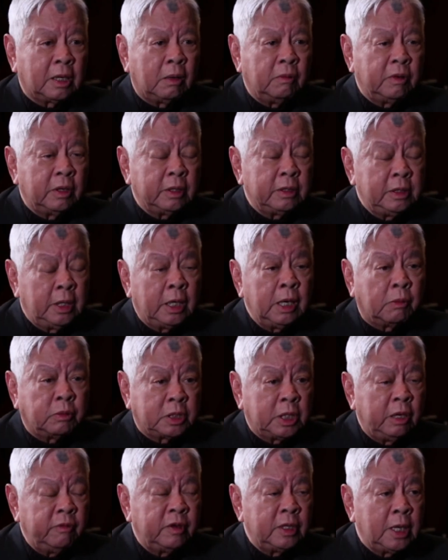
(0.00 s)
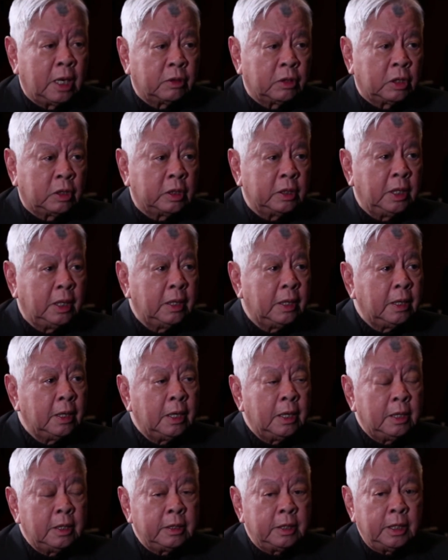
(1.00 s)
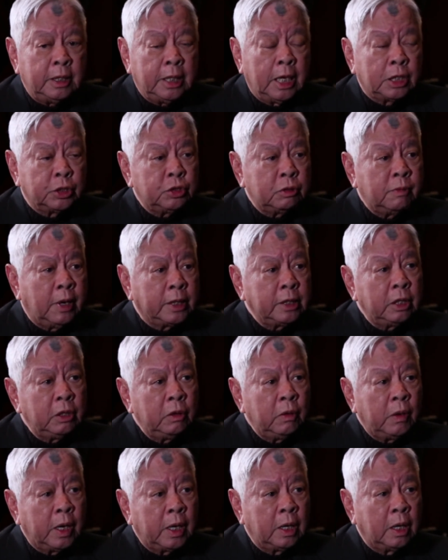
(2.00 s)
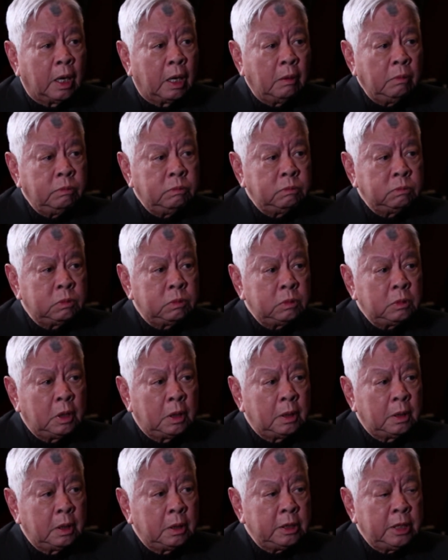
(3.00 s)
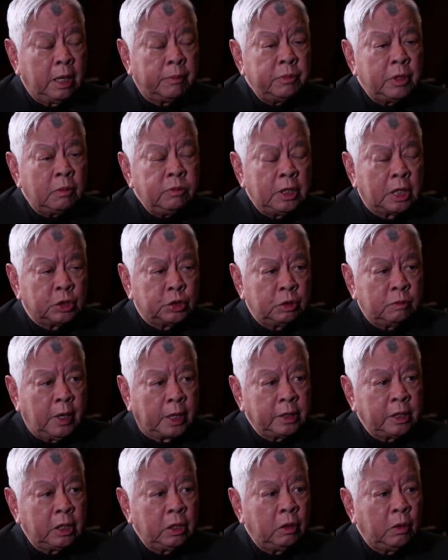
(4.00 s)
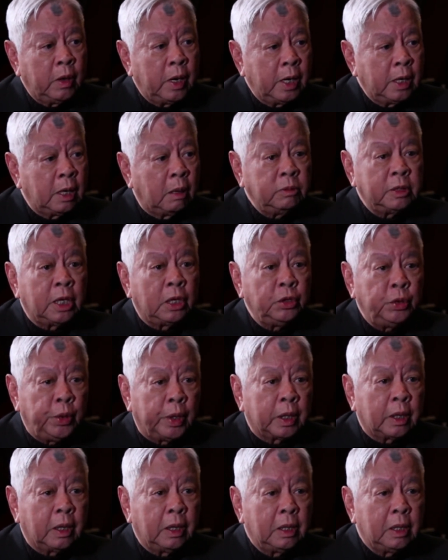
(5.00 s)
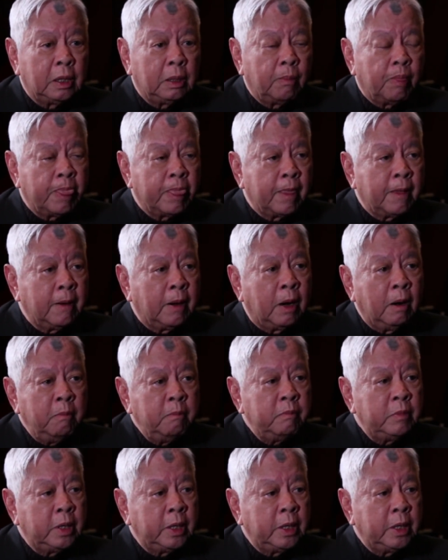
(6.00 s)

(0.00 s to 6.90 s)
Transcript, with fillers: trong giới học sinh với nhau thôi. Thì nhà xuất bản Tinh Hoa là ông giám đốc nhà xuất bản Tinh Hoa là ông Tân Duyệt, ông